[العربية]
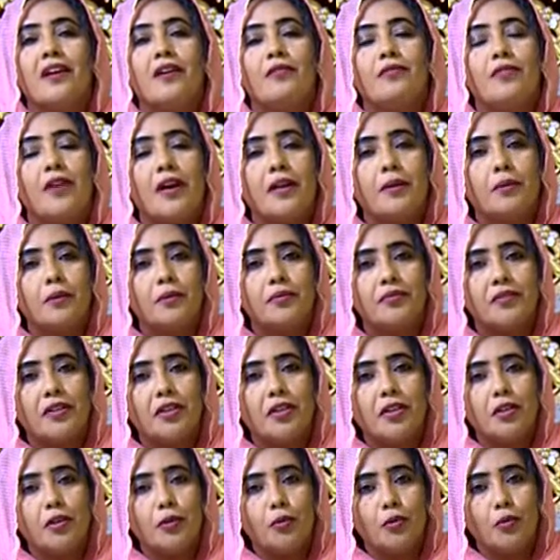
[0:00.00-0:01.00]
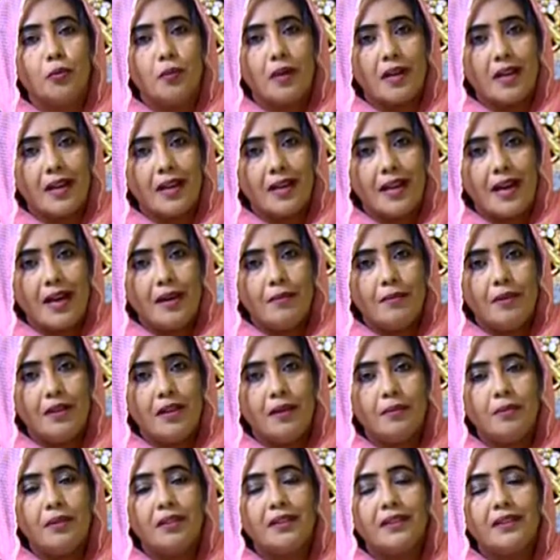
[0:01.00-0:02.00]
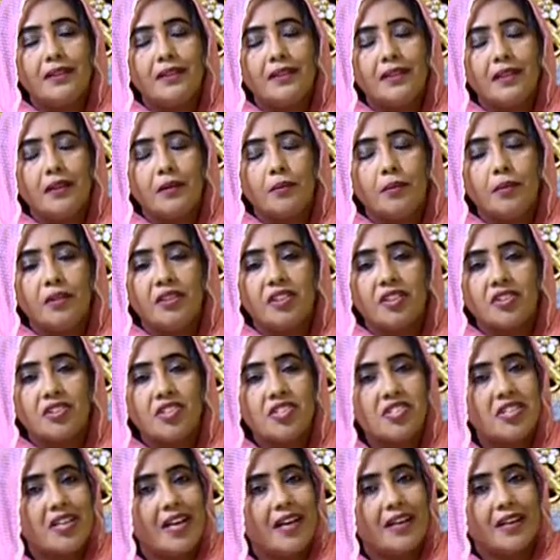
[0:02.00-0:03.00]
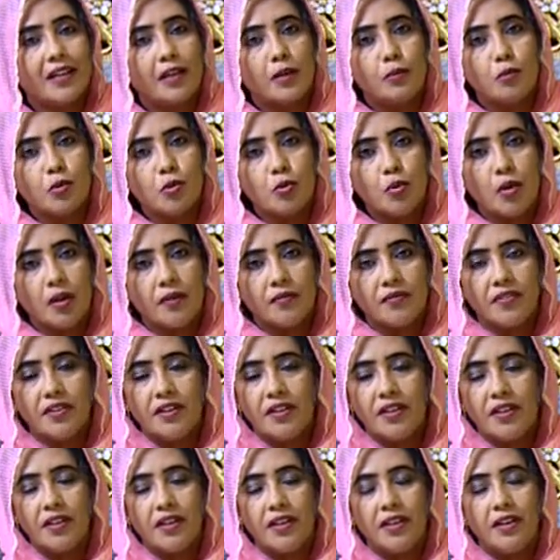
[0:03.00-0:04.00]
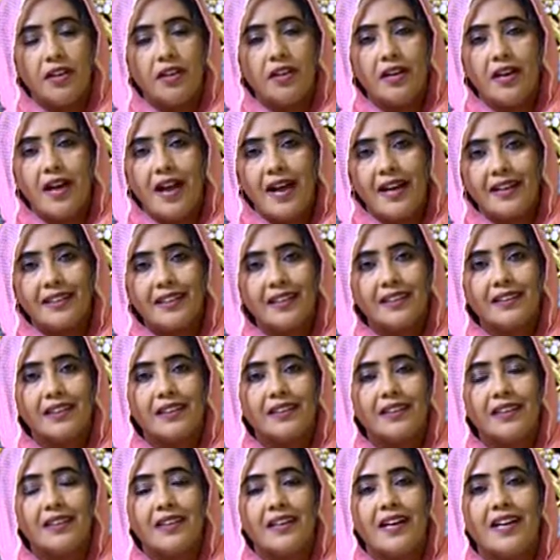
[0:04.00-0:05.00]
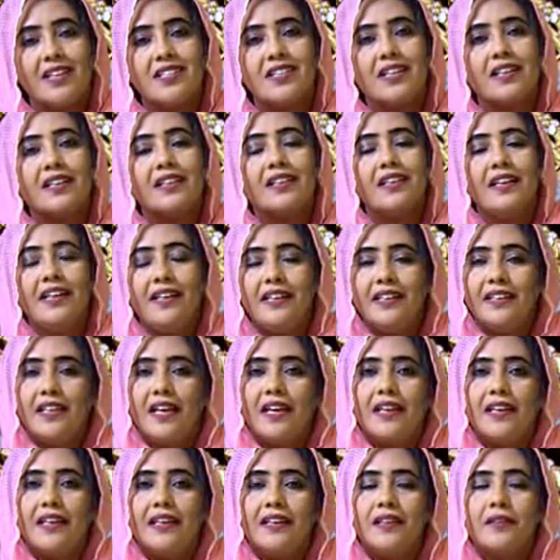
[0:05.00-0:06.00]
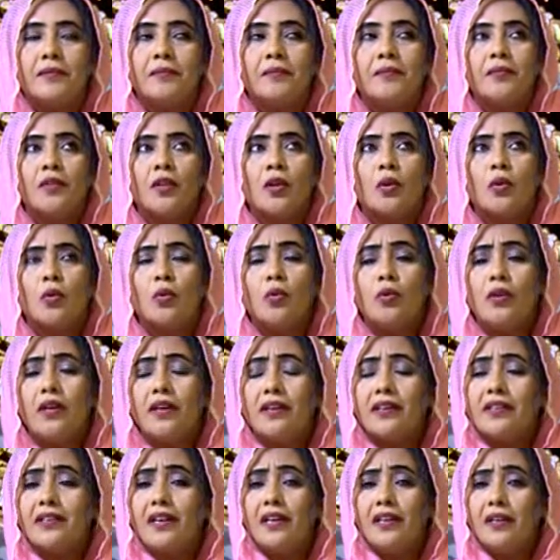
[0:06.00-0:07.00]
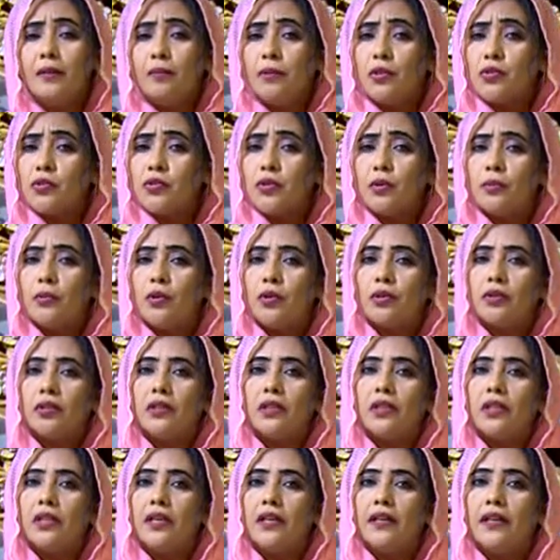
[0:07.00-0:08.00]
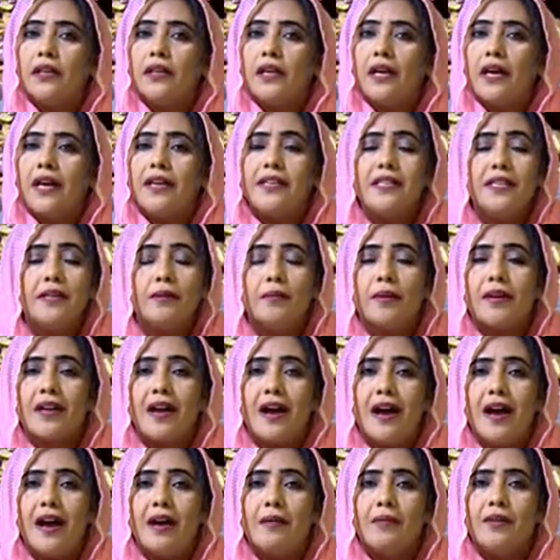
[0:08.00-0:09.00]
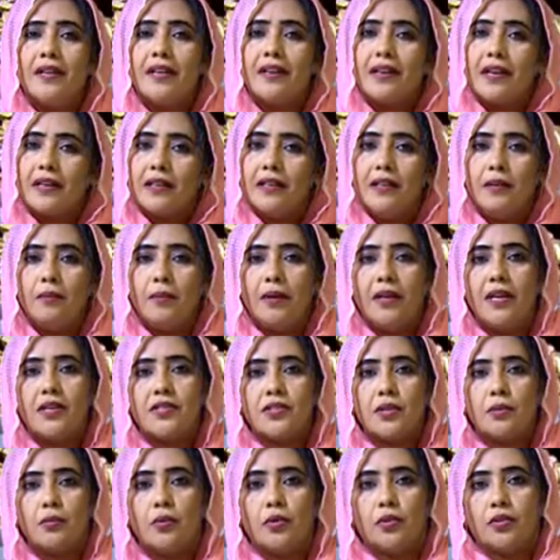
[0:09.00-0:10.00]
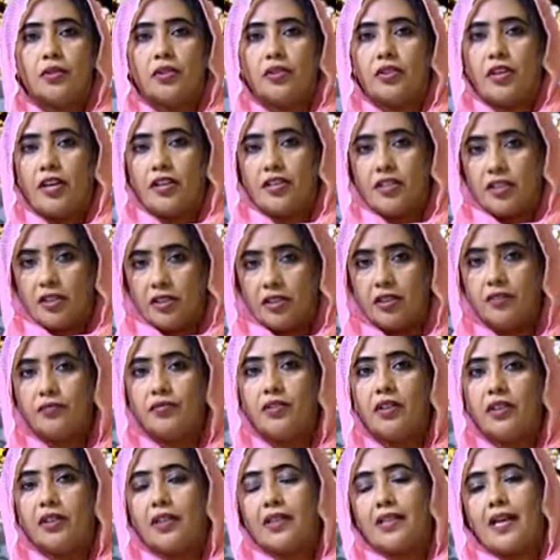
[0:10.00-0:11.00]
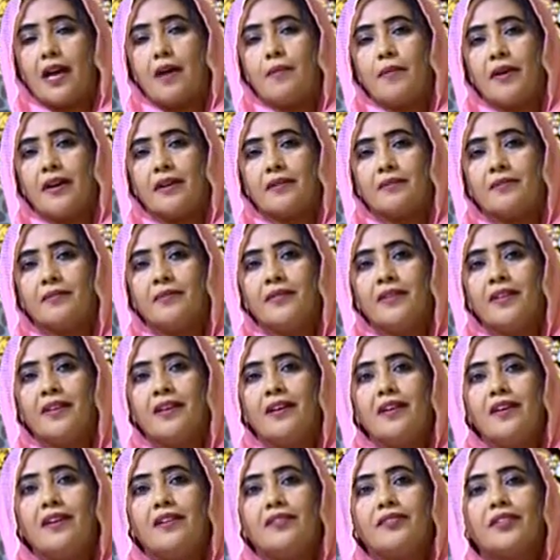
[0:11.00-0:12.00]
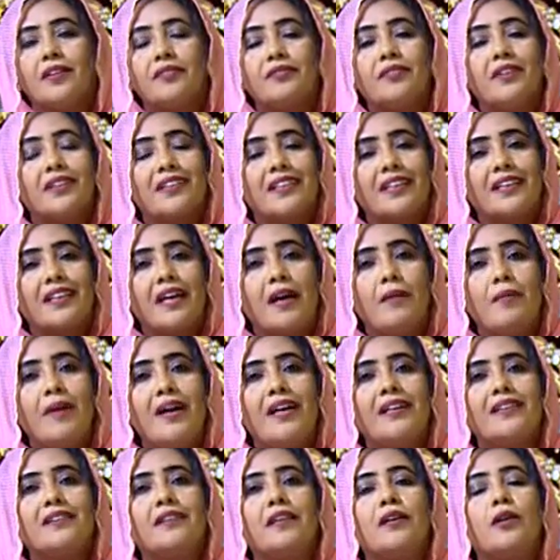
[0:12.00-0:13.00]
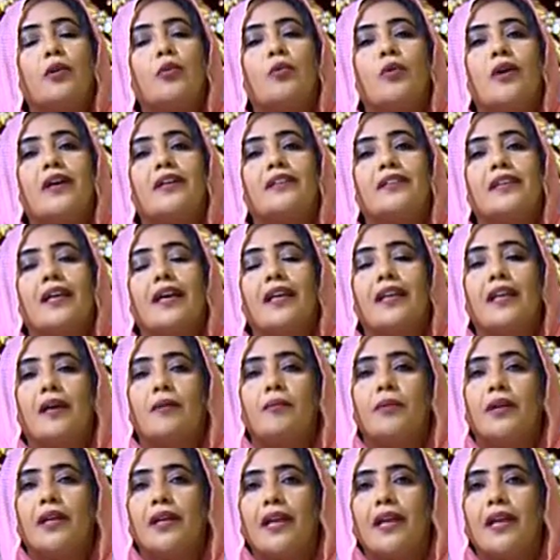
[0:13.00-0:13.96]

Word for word: فانا بفتكر انه المراه العامله بتختصر عليك المشوار في حاجات كثيرة عشان كده احنا دايرين كل الرجال عملوا سبورتت اي مرأة عاملة الراجل عمل لها سبورتت يعني تفضل تدعمها تفضل تدعمها حتى لو كان دخلها من